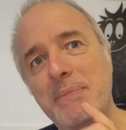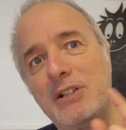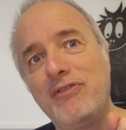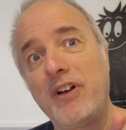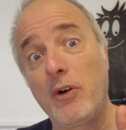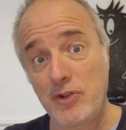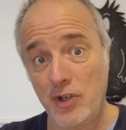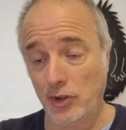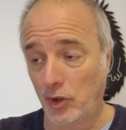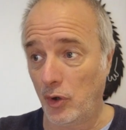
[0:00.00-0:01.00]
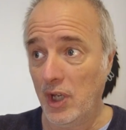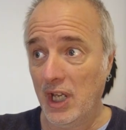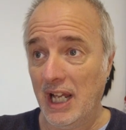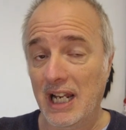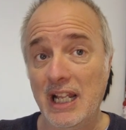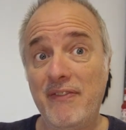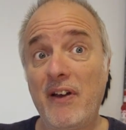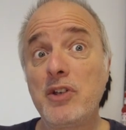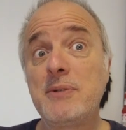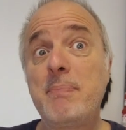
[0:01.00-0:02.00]
mais de faire en sorte que la
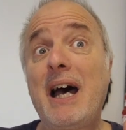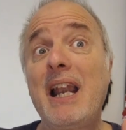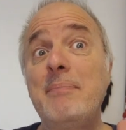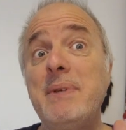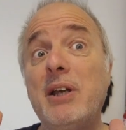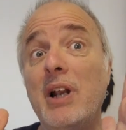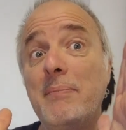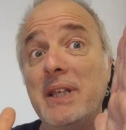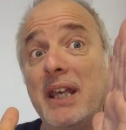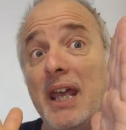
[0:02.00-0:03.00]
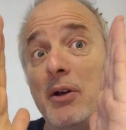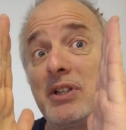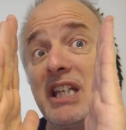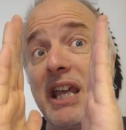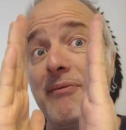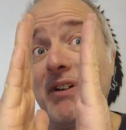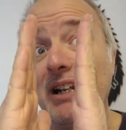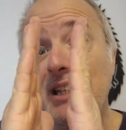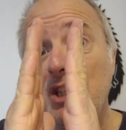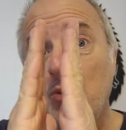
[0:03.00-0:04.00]
différence paralympique-olympique et handicap
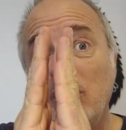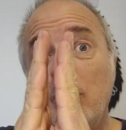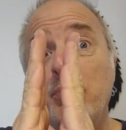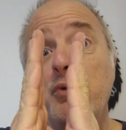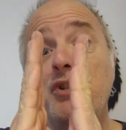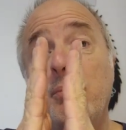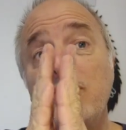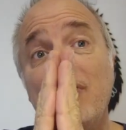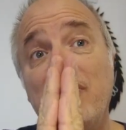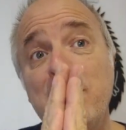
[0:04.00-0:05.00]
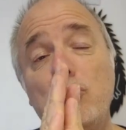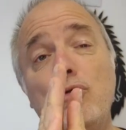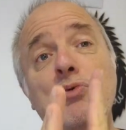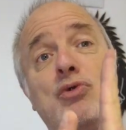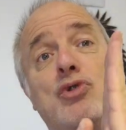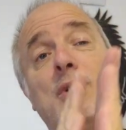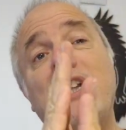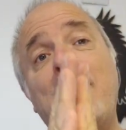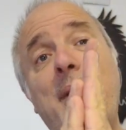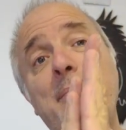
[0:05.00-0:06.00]
valide soit de plus en plus infime. Tu,
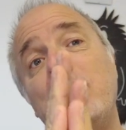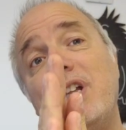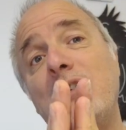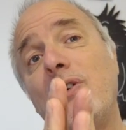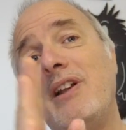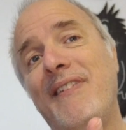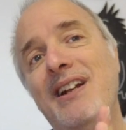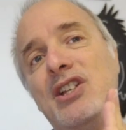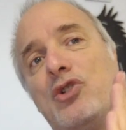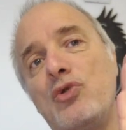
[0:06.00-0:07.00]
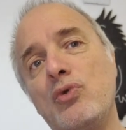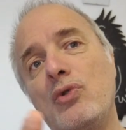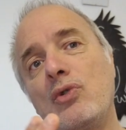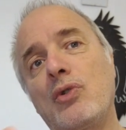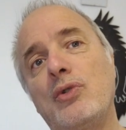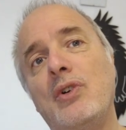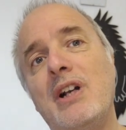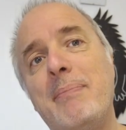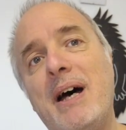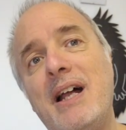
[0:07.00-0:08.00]
souhaiterais même peut-être que les valides jouent contre
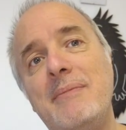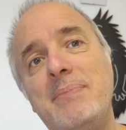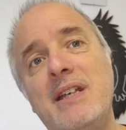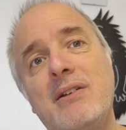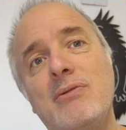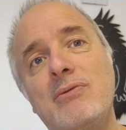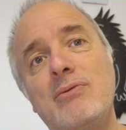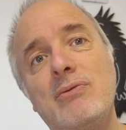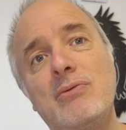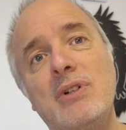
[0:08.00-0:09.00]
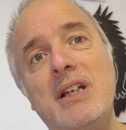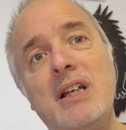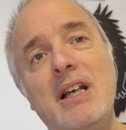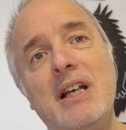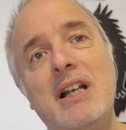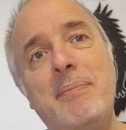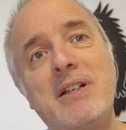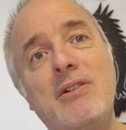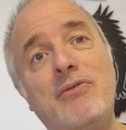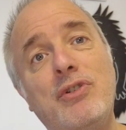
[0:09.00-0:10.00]
les paralympiques ou, les, les
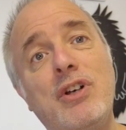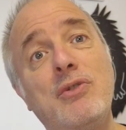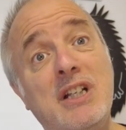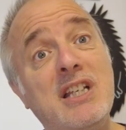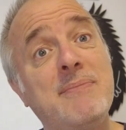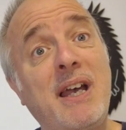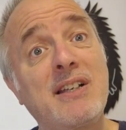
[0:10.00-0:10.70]
personnes en fauteuil au tennis par